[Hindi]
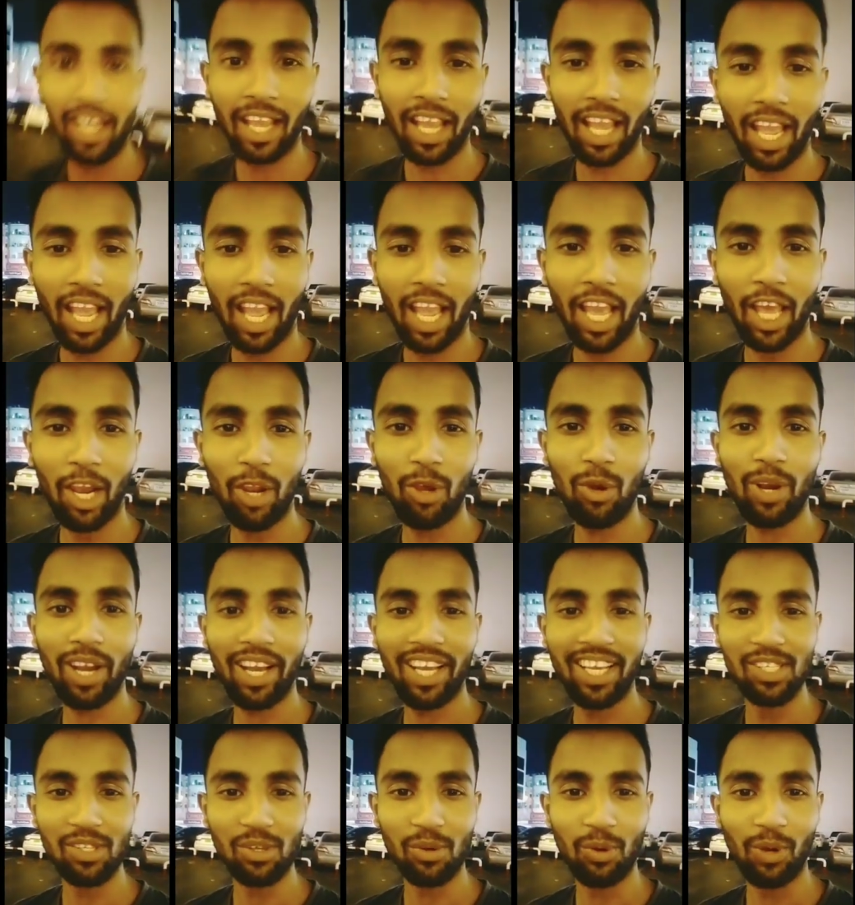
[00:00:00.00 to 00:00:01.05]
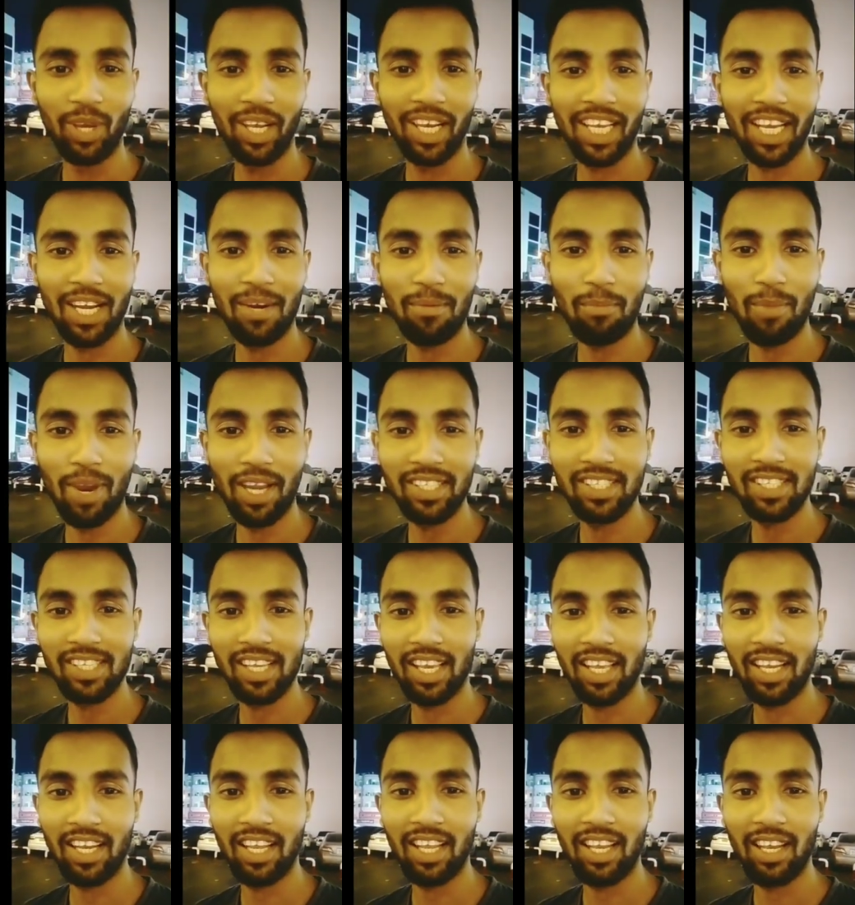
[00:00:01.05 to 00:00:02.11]
हेलो गाइस वेलकम माय
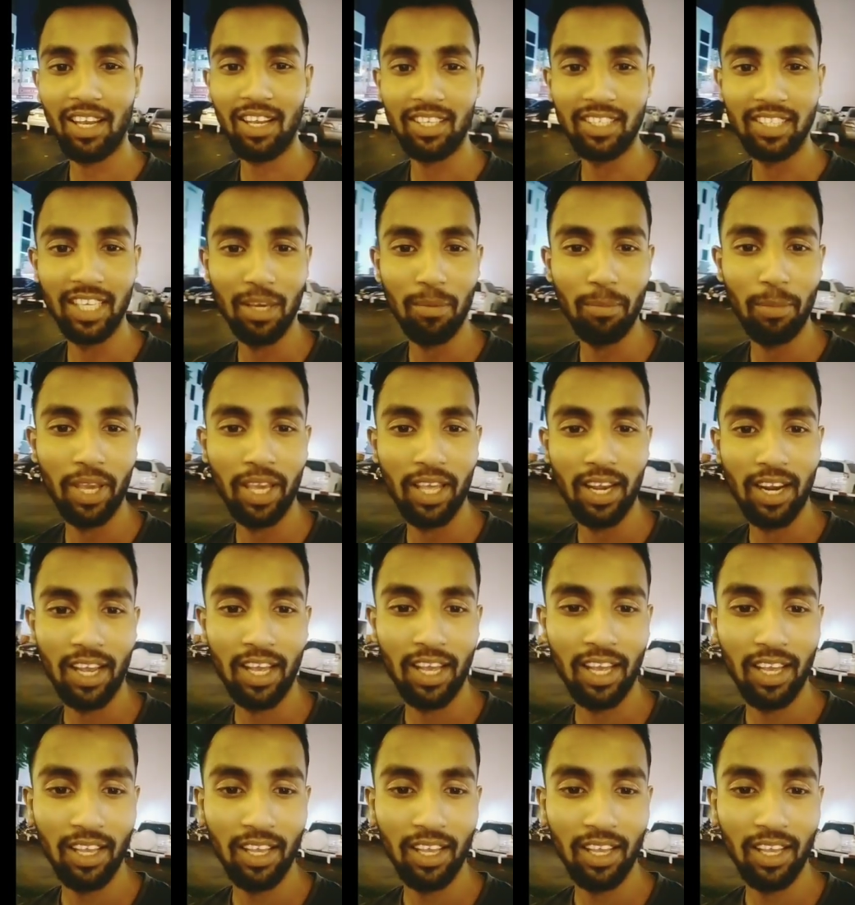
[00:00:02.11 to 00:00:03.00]
चैनल ये मेरा